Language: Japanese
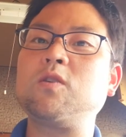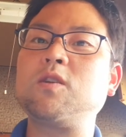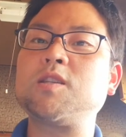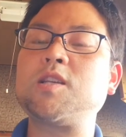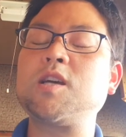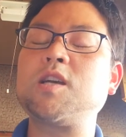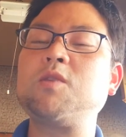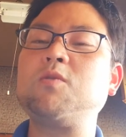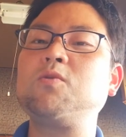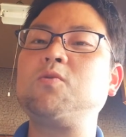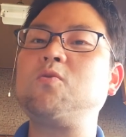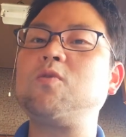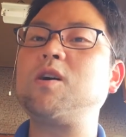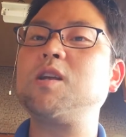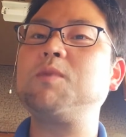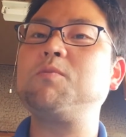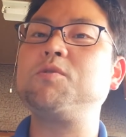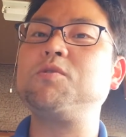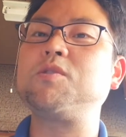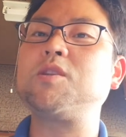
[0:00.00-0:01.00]
先の動画
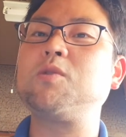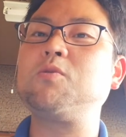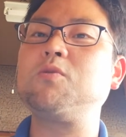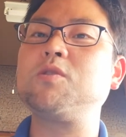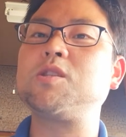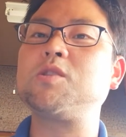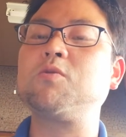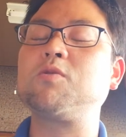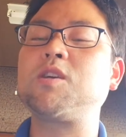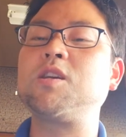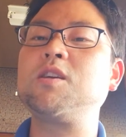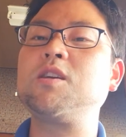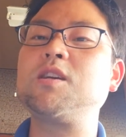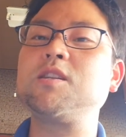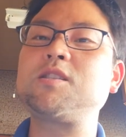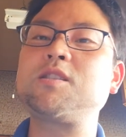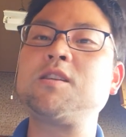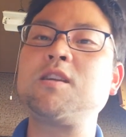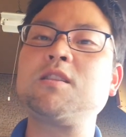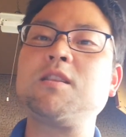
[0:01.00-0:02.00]
でも言った通り、ちょっと金
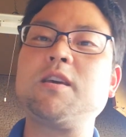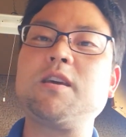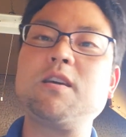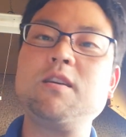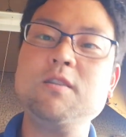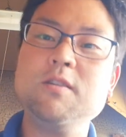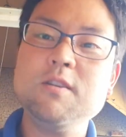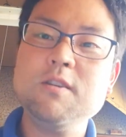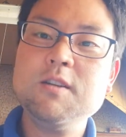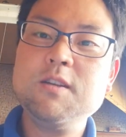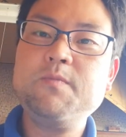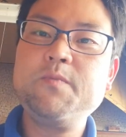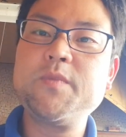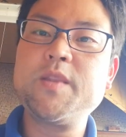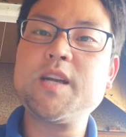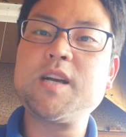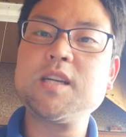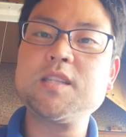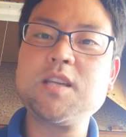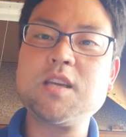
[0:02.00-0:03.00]
欠なんで、
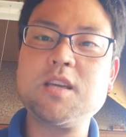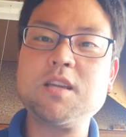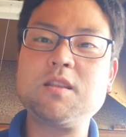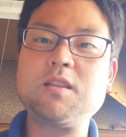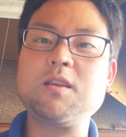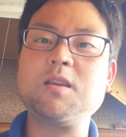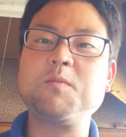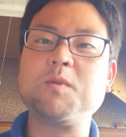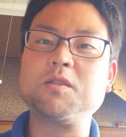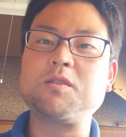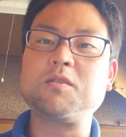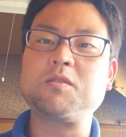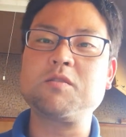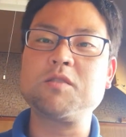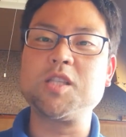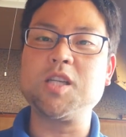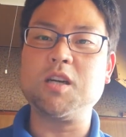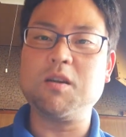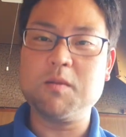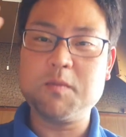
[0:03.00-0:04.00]
出稼ぎ行ってきます。
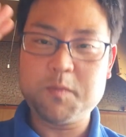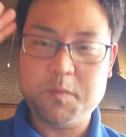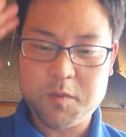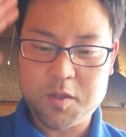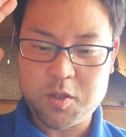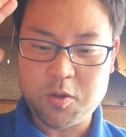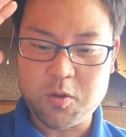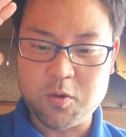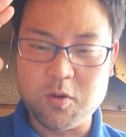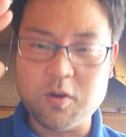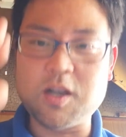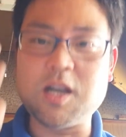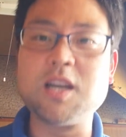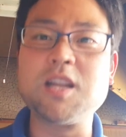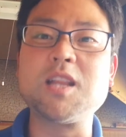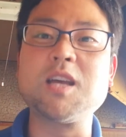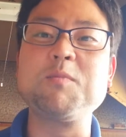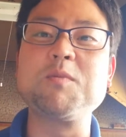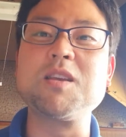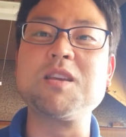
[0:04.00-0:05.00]
じゃあ、ちょっと金
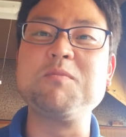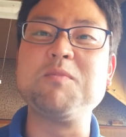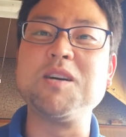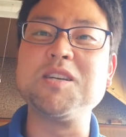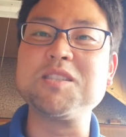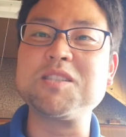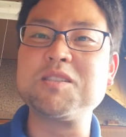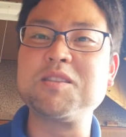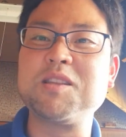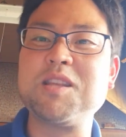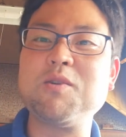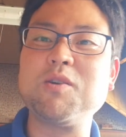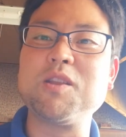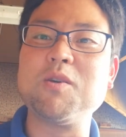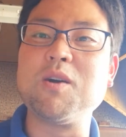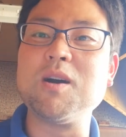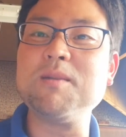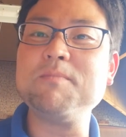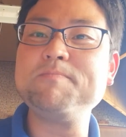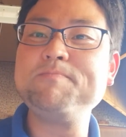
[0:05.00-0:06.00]
貯めてきます。ではで
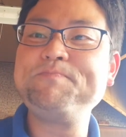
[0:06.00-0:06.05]
は。